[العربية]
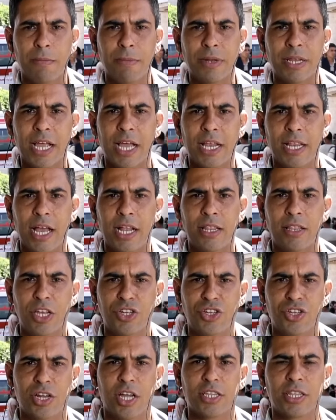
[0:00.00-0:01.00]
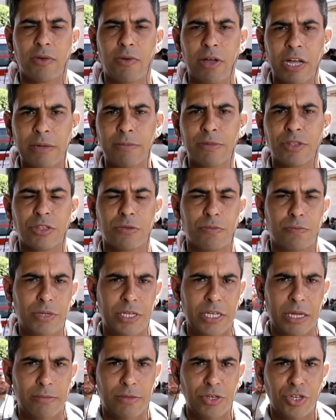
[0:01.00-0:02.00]
من خلال نشر الطواقم
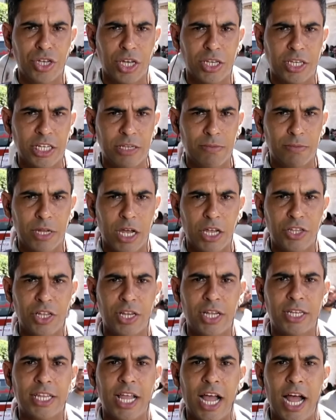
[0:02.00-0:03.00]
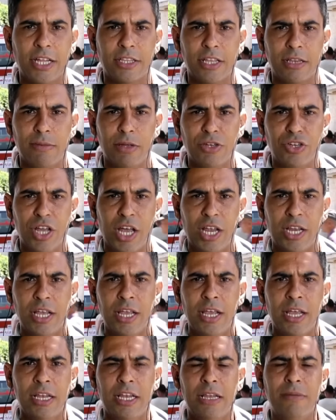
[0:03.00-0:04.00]
الطبيه من جديد من اجل اتاحه المجال
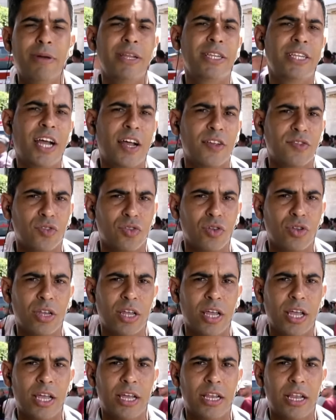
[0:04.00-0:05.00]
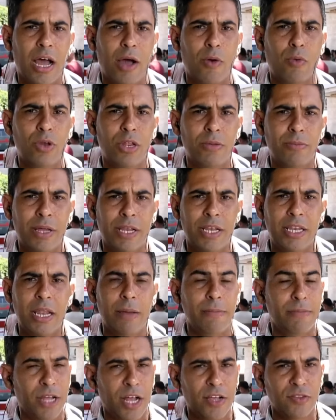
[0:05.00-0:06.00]
لمن يحصل آه، او لمن
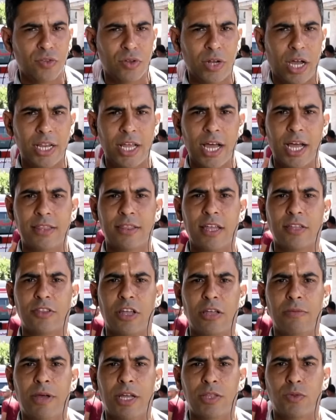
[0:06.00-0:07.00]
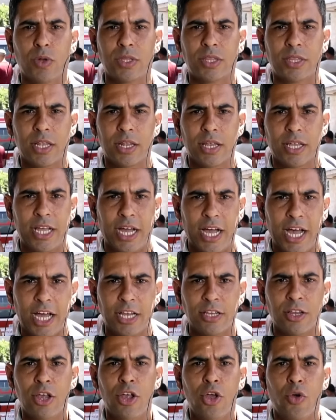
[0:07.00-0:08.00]
لم يحصل على التطعيمات
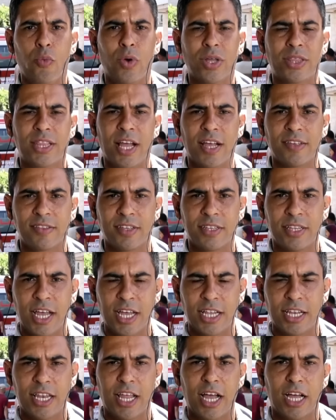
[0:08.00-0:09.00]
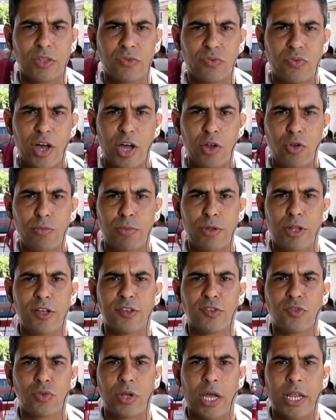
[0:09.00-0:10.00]
والتلقيحات والتحصينات لاطفاله
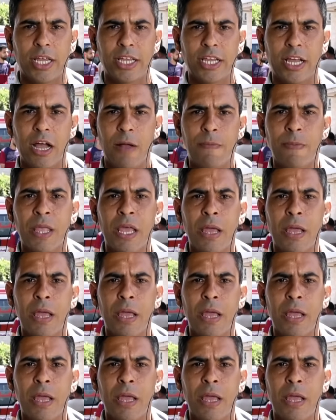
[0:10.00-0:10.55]
بالحصول عليها